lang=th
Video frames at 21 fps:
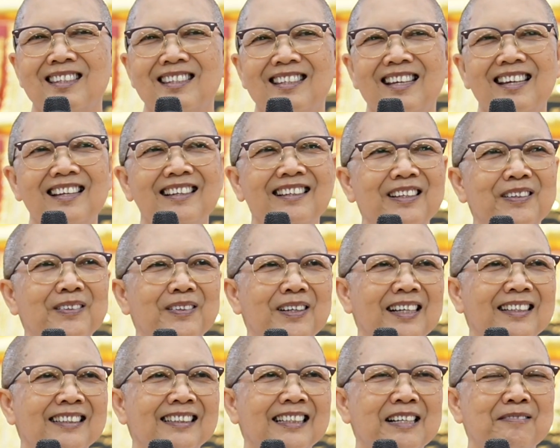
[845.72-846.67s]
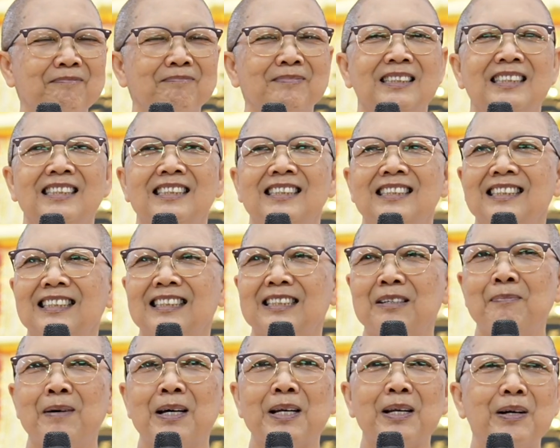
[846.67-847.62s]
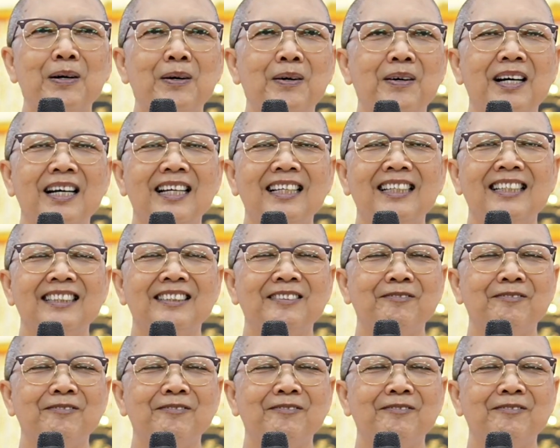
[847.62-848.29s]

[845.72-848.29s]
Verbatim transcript: เช่นเดียวกันกับจะมารอให้